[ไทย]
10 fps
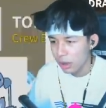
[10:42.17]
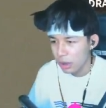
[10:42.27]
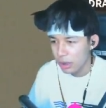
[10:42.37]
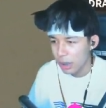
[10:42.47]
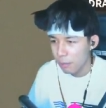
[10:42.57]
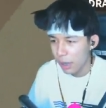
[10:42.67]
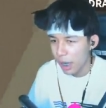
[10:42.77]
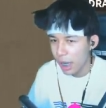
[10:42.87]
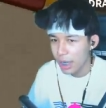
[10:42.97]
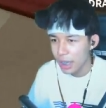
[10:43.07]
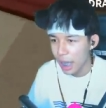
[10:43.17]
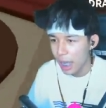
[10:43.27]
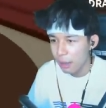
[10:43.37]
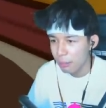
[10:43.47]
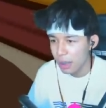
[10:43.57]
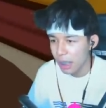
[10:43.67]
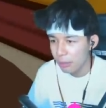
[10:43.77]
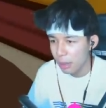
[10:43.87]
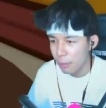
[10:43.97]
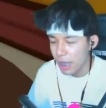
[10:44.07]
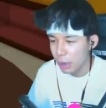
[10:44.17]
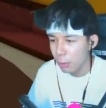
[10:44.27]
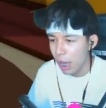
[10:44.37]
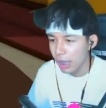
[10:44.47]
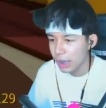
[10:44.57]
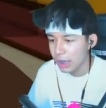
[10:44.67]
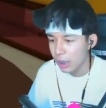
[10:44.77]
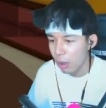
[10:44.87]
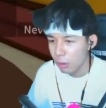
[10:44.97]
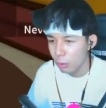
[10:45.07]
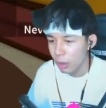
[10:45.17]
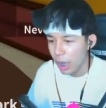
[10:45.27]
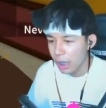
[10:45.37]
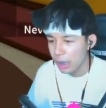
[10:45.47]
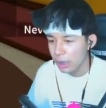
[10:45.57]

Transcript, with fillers: ซิปให้ละพี่เล่นไม่เป็นด้วยแต่จะลองดูละกัน